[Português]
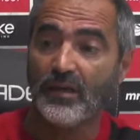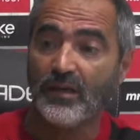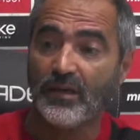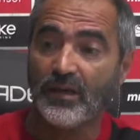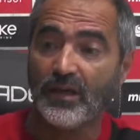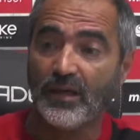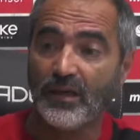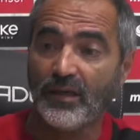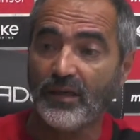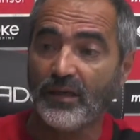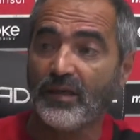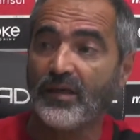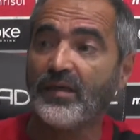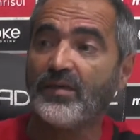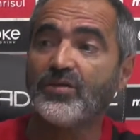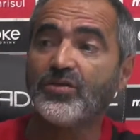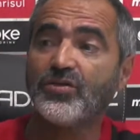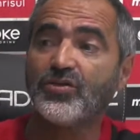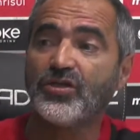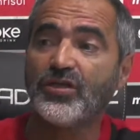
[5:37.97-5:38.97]
que em
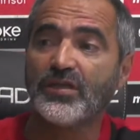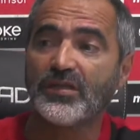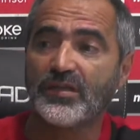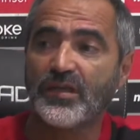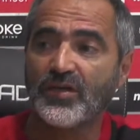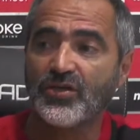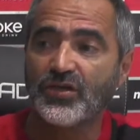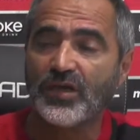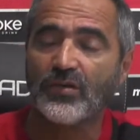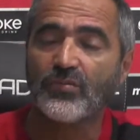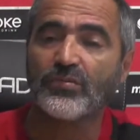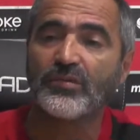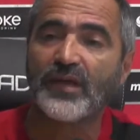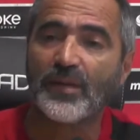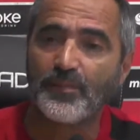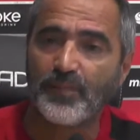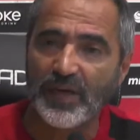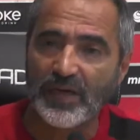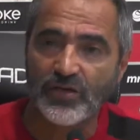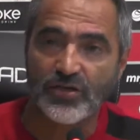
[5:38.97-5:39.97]
15 dias deixaram no
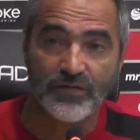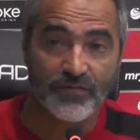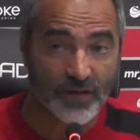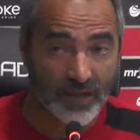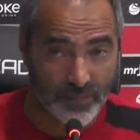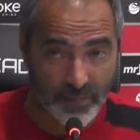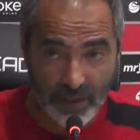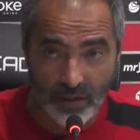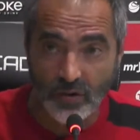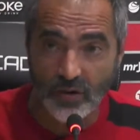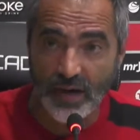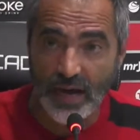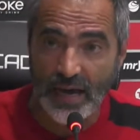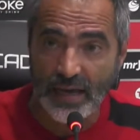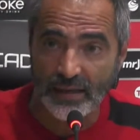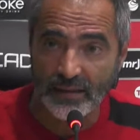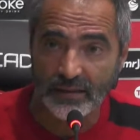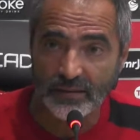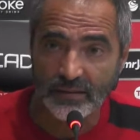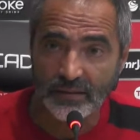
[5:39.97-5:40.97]
tapete e vai
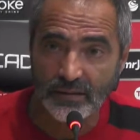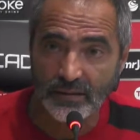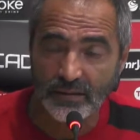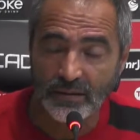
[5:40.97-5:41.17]
melhorar.